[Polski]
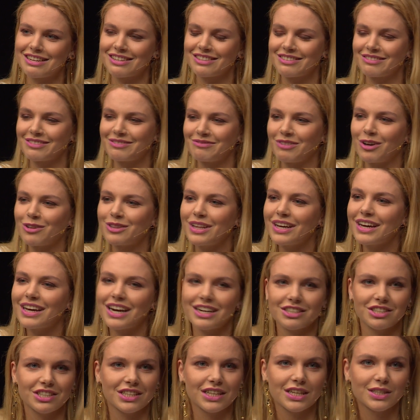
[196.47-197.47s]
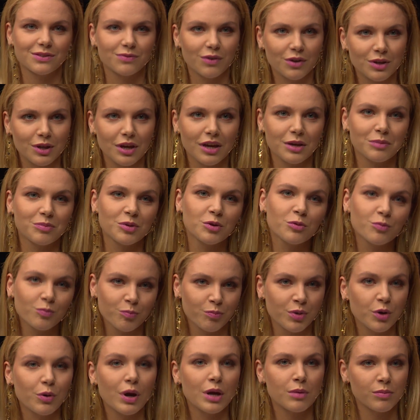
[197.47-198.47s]
Y, odegrać na swojej
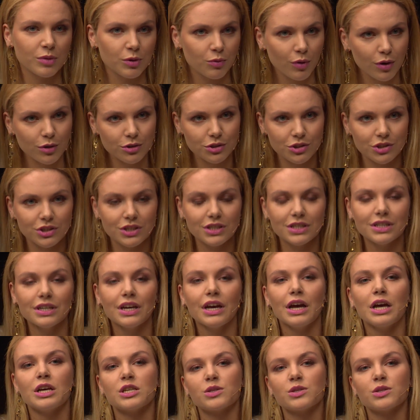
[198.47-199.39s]
byłej miłości,